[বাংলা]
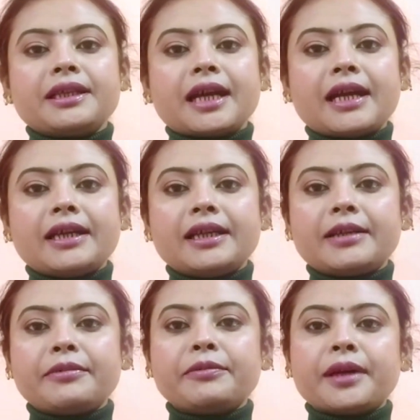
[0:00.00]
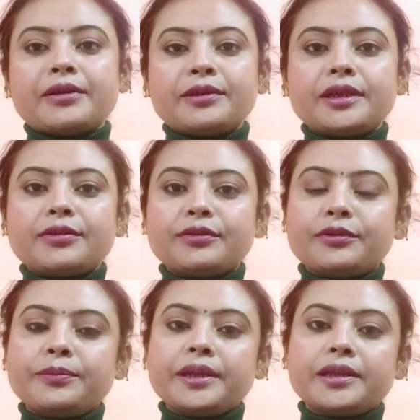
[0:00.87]
শারীরিক এবং মানসিক
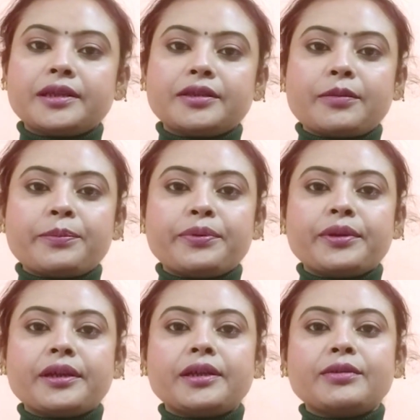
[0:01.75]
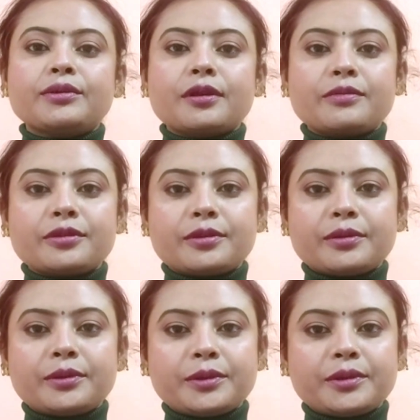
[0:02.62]
উদ্বেগ সম্পর্কিত সমস্ত
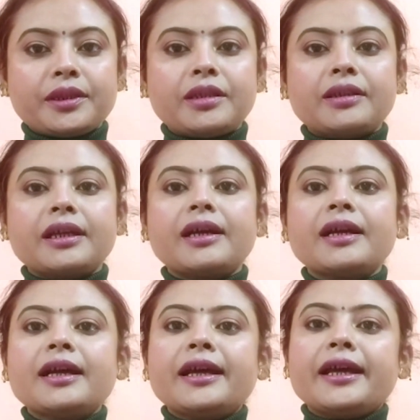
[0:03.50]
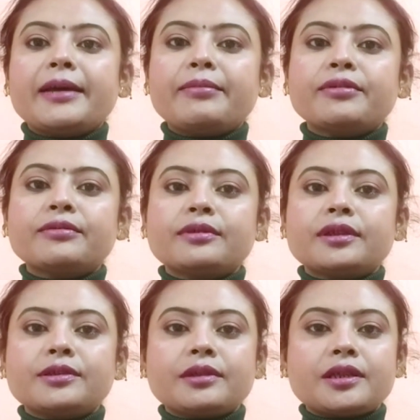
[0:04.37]
জটিলতা এবং
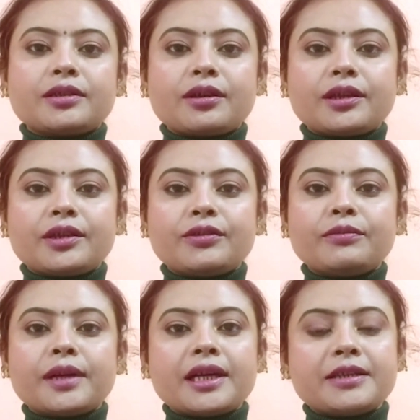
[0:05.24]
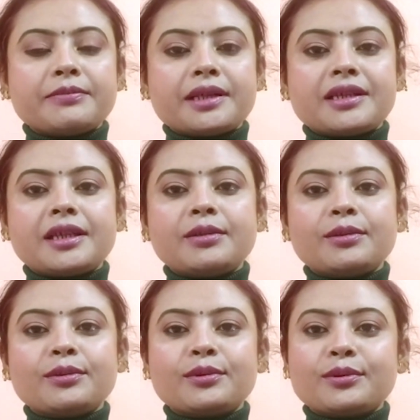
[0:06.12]
উত্তেজনা সত্ত্বেও মার্চ মাসটি
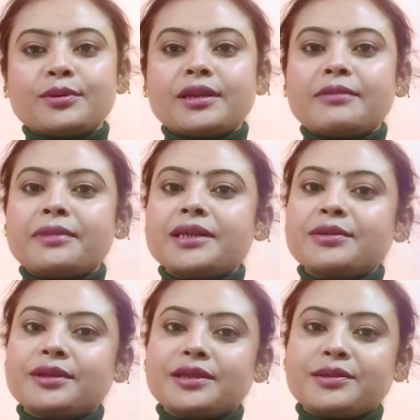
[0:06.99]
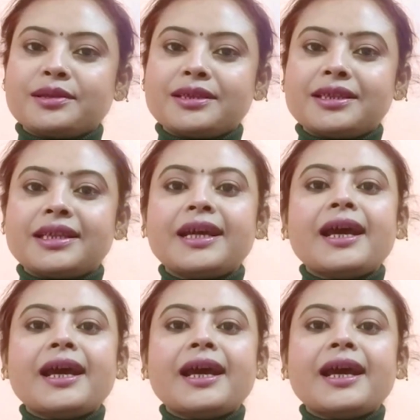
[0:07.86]
নতুন সূচনার মাস হতে চলেছে